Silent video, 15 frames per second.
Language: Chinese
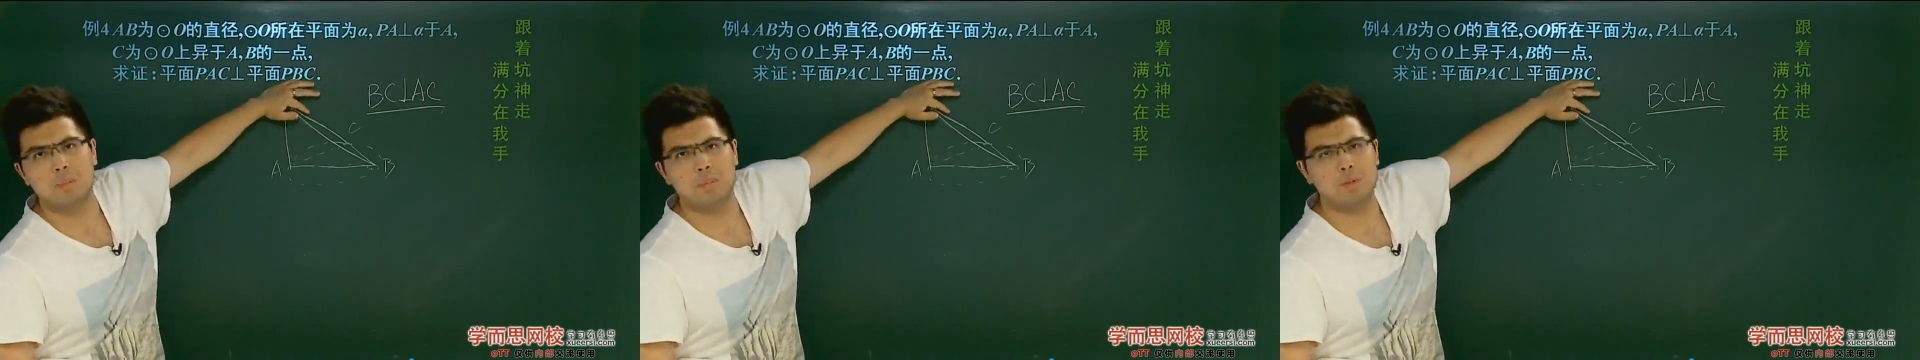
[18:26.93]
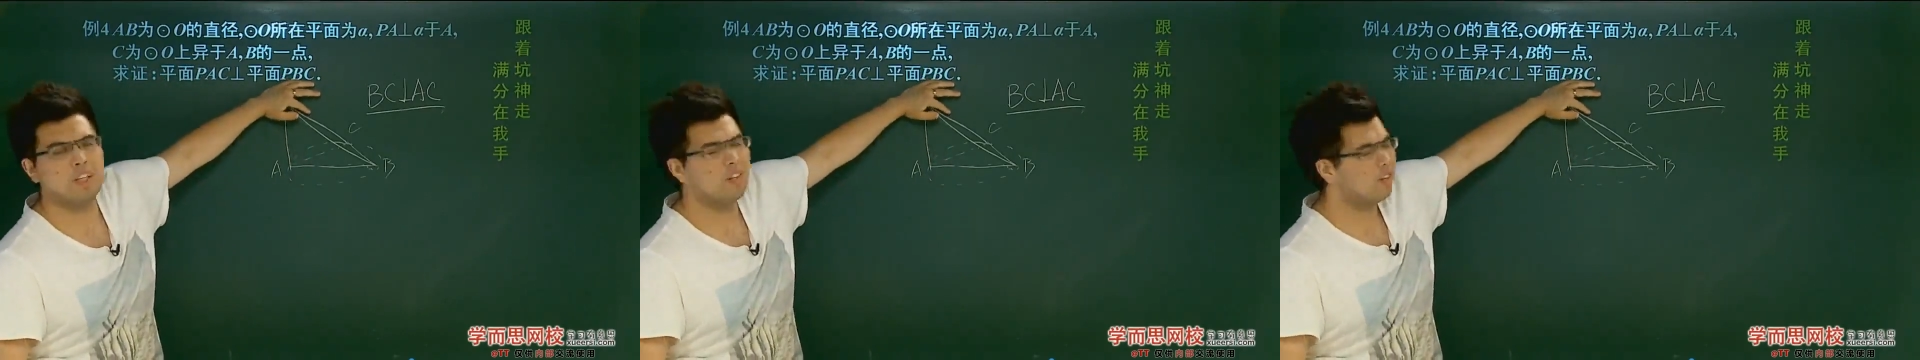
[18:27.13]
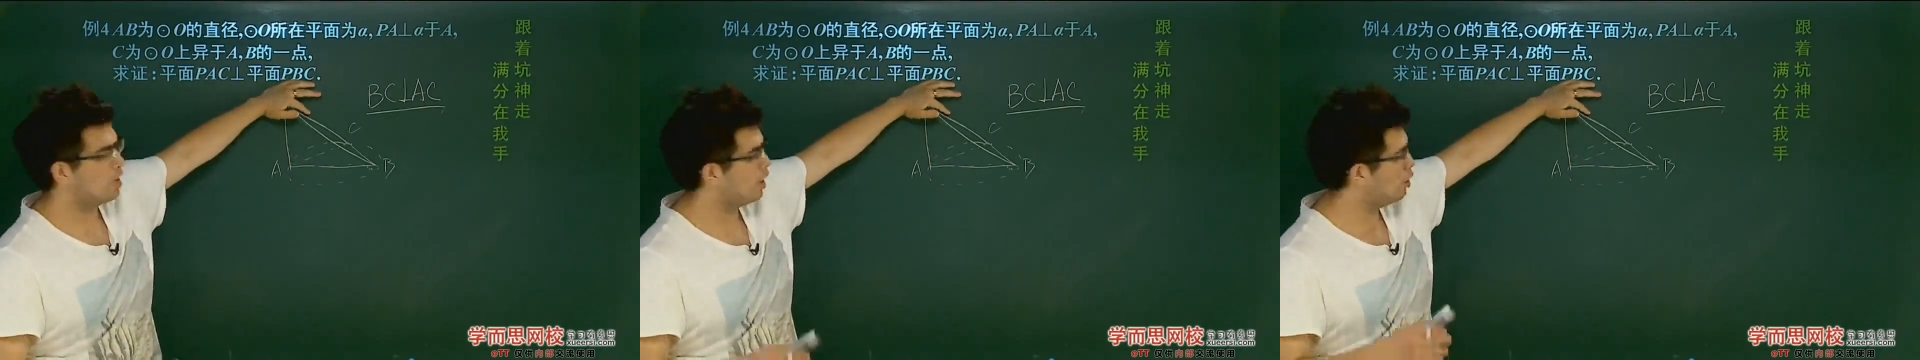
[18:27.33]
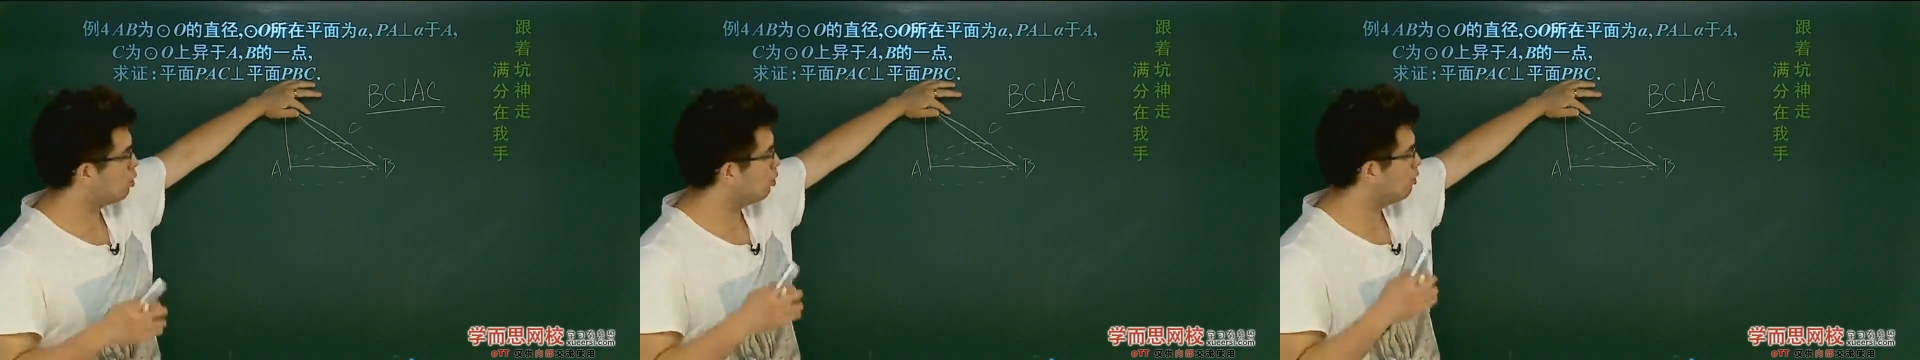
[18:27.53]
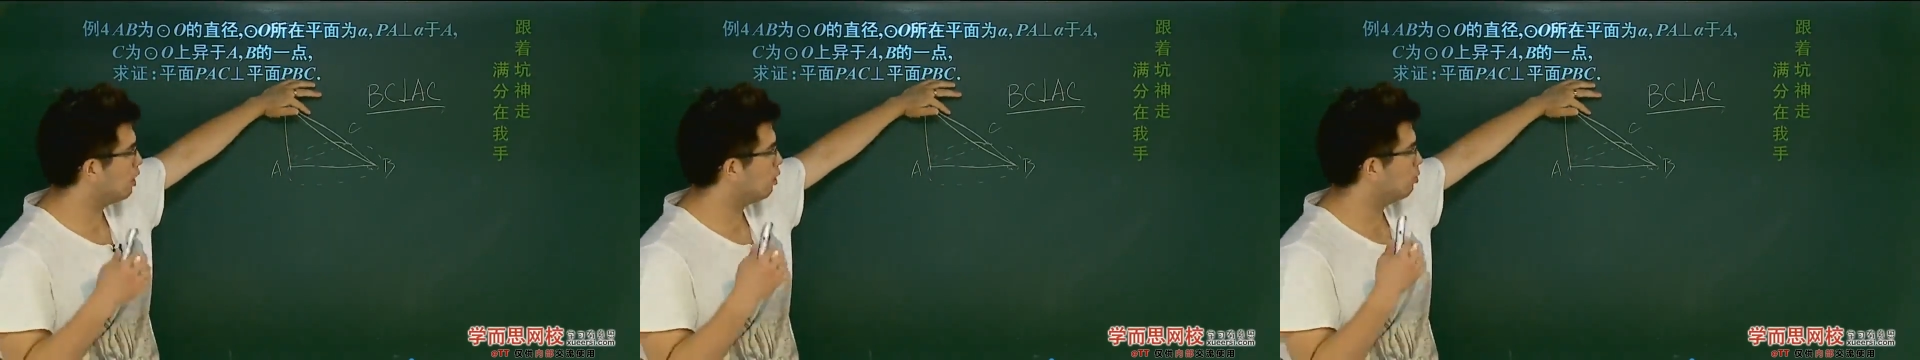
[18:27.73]
PC
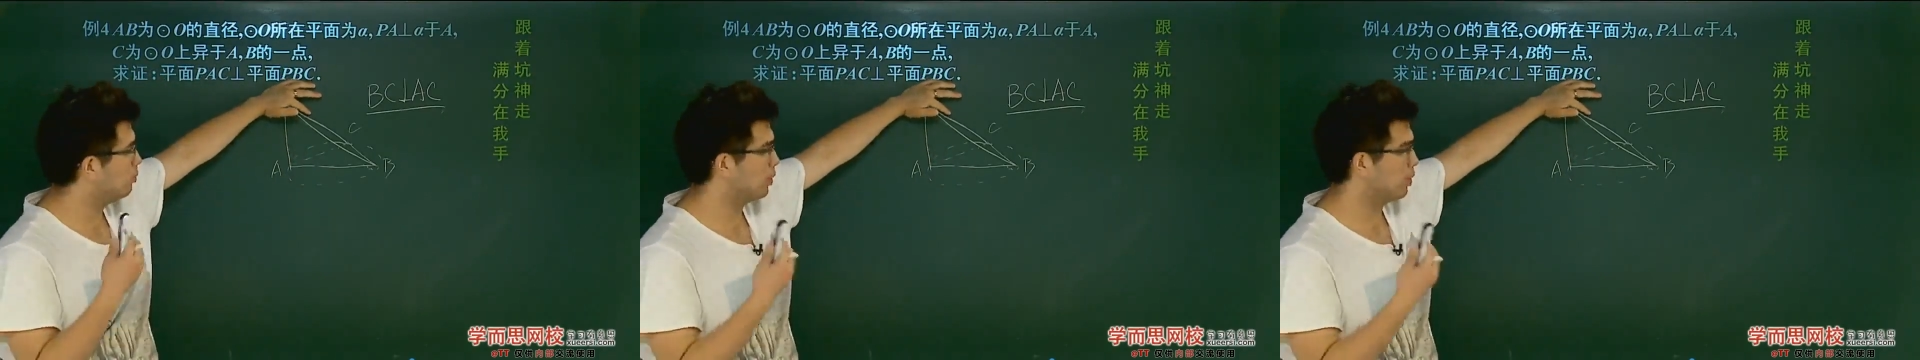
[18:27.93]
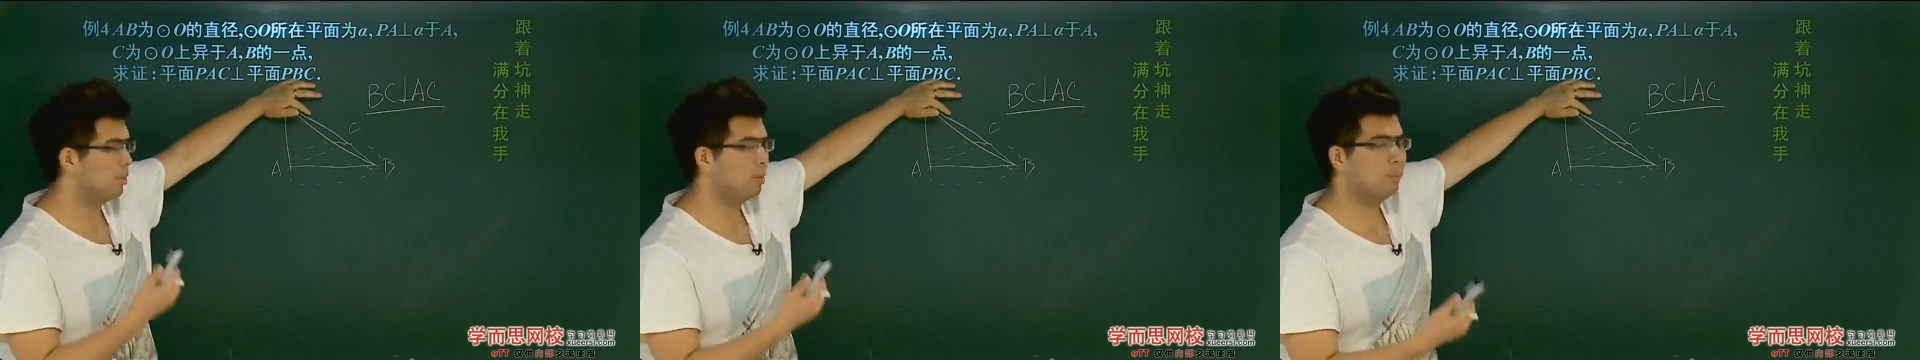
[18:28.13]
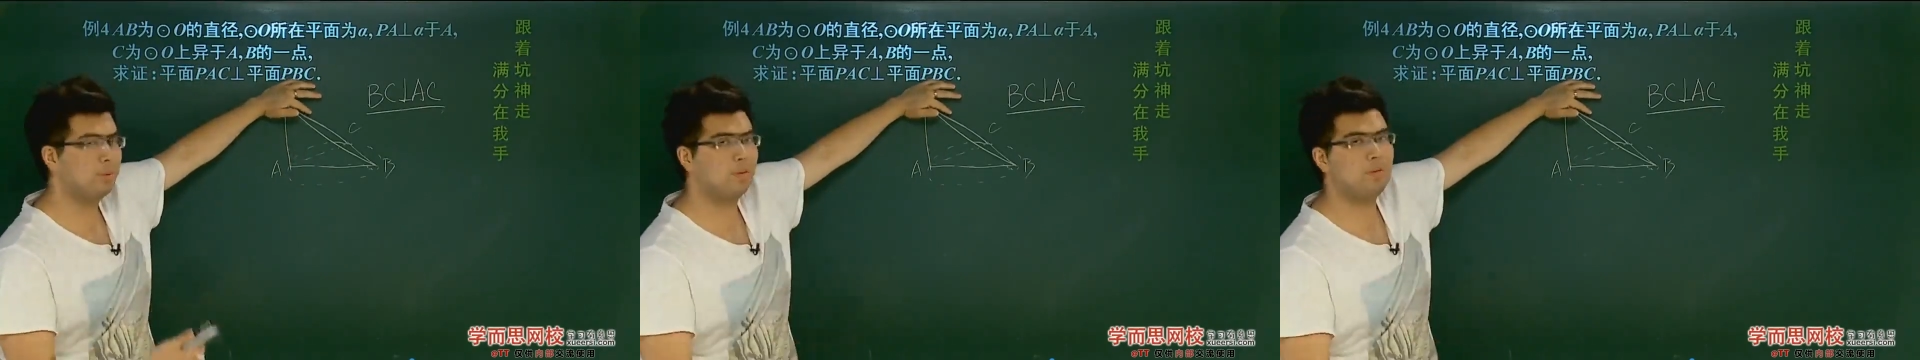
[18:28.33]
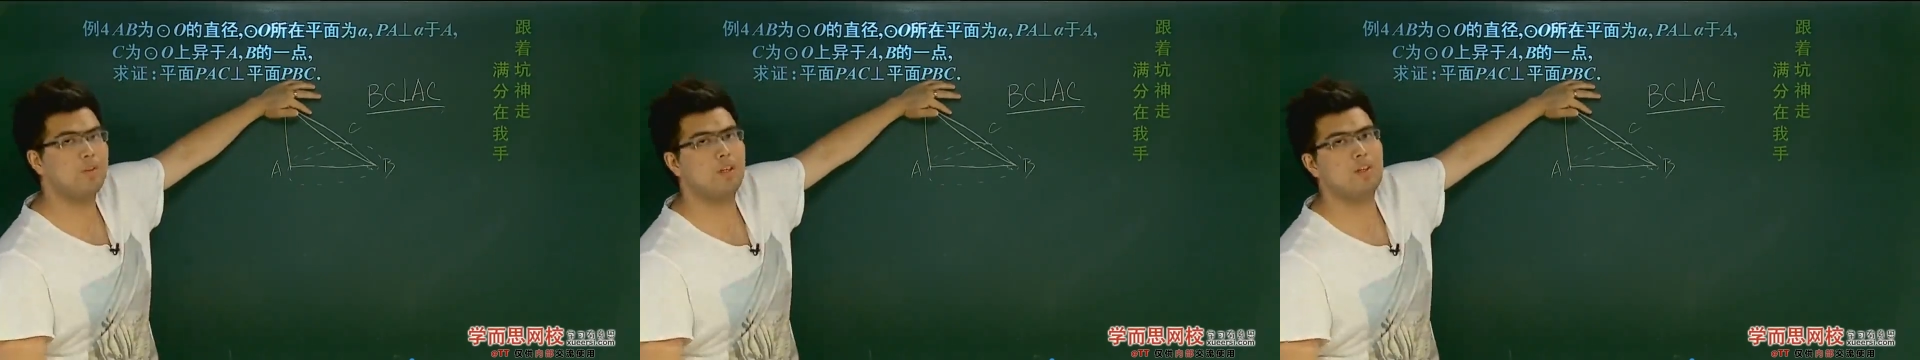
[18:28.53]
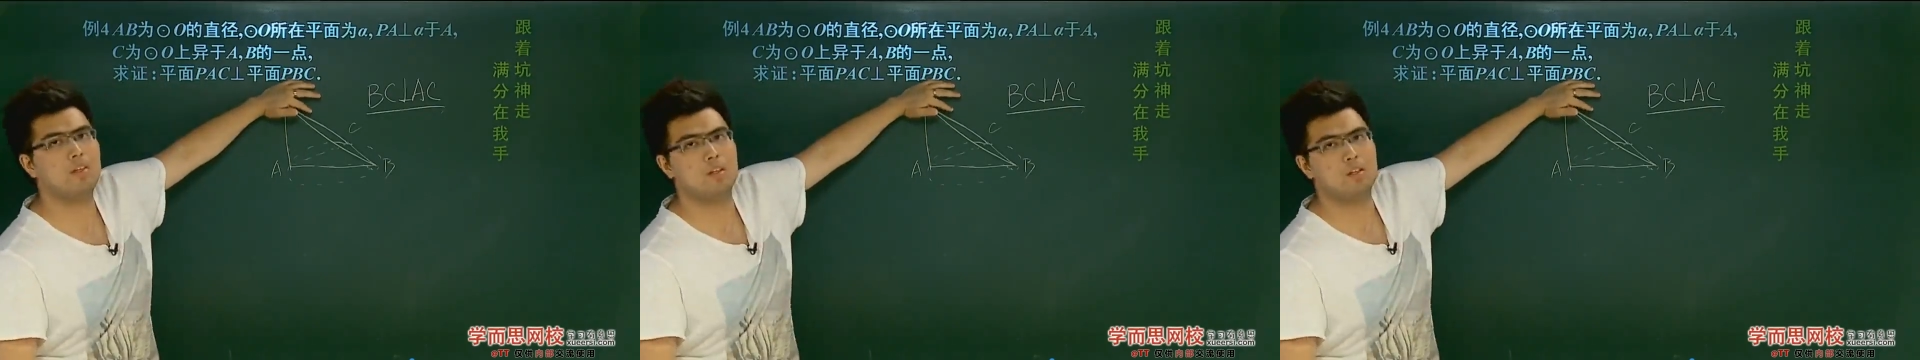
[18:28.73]
就在我们平面
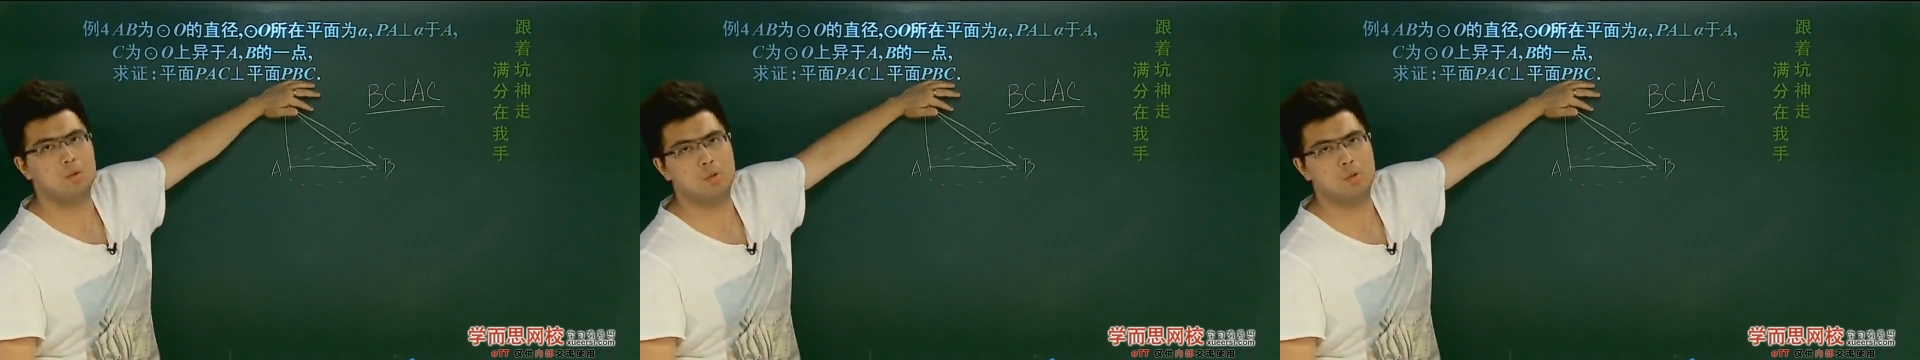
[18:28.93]
PVC 上，